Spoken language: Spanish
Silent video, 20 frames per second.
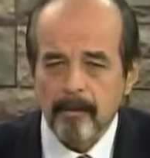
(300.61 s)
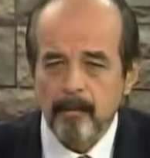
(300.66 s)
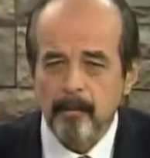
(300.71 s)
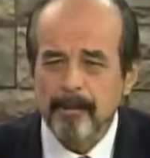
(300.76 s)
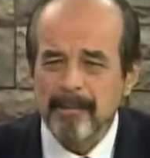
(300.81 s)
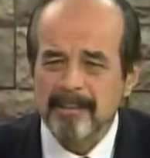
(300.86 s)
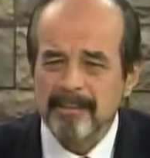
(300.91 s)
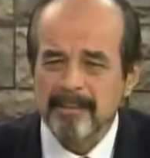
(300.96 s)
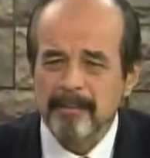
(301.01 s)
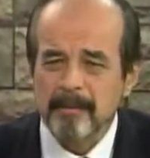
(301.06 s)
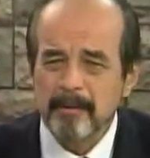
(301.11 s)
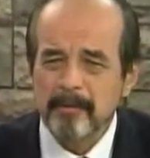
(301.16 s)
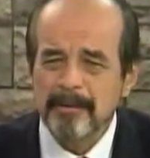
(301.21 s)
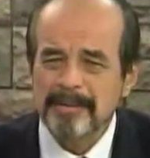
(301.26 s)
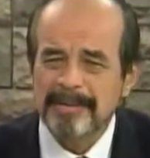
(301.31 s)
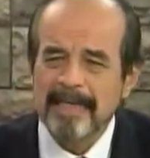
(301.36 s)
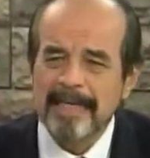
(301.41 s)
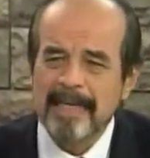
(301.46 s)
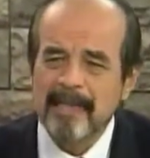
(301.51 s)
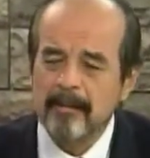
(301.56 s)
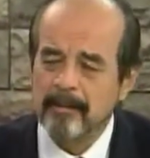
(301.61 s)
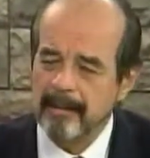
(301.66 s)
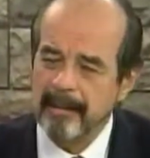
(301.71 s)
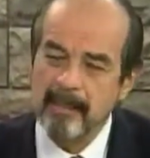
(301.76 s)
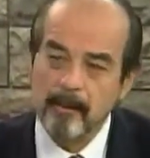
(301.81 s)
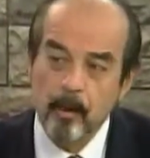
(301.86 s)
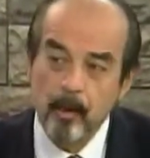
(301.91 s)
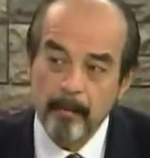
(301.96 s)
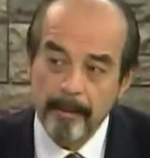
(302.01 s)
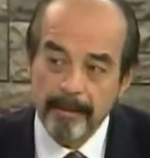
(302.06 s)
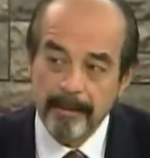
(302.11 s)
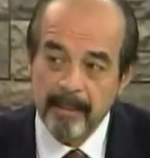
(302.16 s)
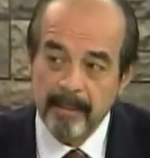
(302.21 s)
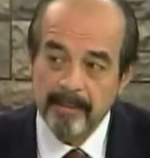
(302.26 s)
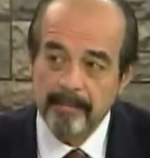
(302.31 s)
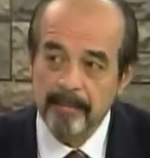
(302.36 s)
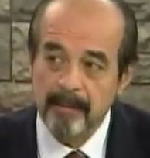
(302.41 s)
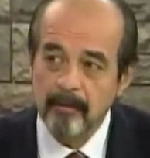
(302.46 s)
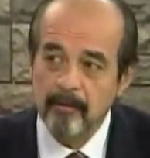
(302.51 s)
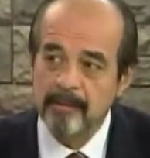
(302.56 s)
yo he recibido hasta el año, el año
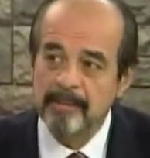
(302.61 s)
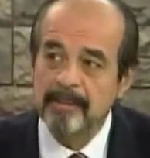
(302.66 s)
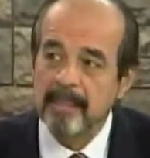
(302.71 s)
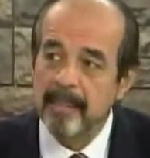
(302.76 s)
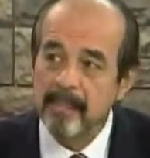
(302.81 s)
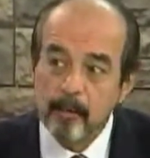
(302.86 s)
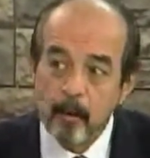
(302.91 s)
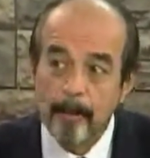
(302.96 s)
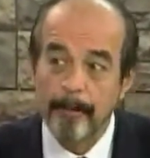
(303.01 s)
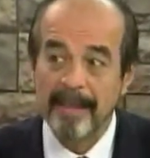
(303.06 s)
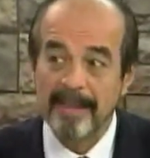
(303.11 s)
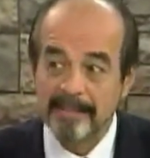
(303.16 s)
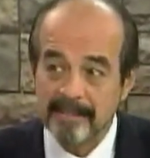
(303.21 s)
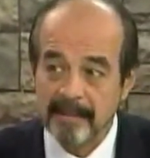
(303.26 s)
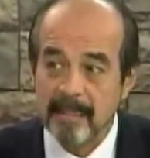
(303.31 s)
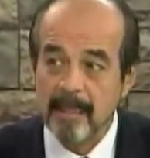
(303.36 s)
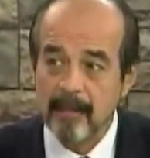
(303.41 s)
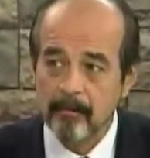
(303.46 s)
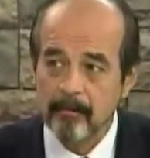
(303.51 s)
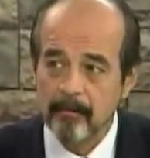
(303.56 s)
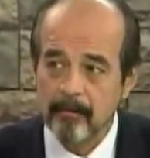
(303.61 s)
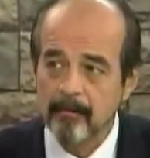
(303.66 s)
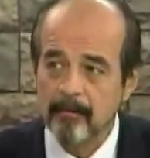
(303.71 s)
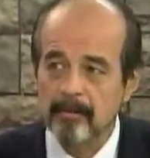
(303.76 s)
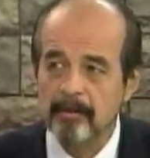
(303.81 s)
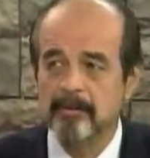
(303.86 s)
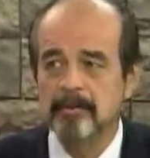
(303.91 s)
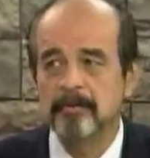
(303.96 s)
95, hasta el año pasado, yo he